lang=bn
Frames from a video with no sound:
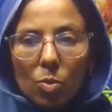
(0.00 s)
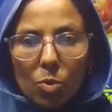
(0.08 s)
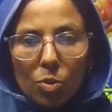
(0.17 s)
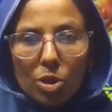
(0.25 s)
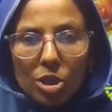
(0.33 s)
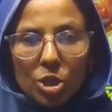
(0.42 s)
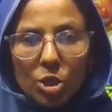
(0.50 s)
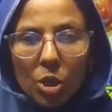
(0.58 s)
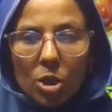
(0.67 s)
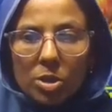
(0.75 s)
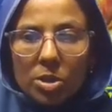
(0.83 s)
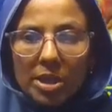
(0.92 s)
উনিশশো
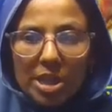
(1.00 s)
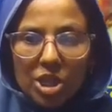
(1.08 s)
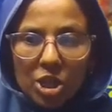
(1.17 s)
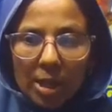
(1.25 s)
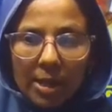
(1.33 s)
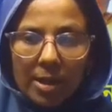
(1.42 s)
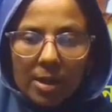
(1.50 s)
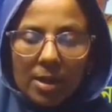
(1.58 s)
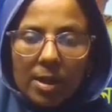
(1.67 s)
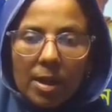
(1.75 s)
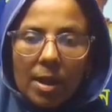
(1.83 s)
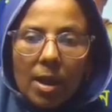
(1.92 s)
সালের
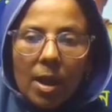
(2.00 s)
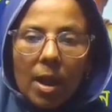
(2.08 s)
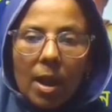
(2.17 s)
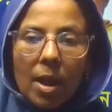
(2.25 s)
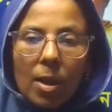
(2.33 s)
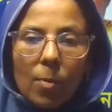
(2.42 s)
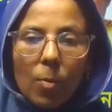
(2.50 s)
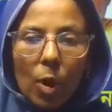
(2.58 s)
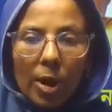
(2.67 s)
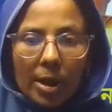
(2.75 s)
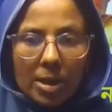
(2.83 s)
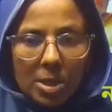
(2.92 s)

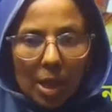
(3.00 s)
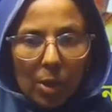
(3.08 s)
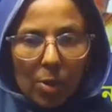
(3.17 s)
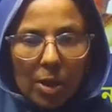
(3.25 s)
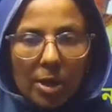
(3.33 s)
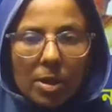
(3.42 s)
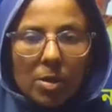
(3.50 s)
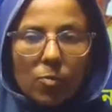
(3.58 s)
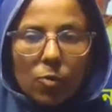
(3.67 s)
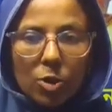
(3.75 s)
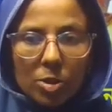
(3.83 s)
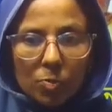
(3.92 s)
পহেলা জানুয়ারি
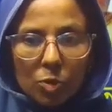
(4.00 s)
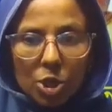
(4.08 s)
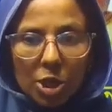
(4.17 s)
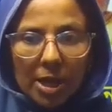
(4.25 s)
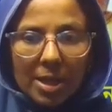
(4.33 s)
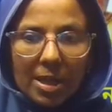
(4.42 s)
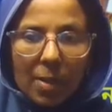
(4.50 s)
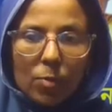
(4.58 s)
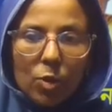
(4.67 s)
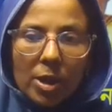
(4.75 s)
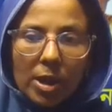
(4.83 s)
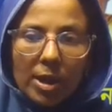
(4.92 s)
ফরিদপুর জেলার
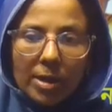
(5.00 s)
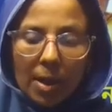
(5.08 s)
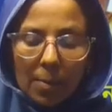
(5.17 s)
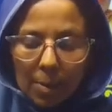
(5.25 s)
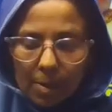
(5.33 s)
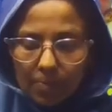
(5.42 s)
তাম্বুলখানা গ্রামে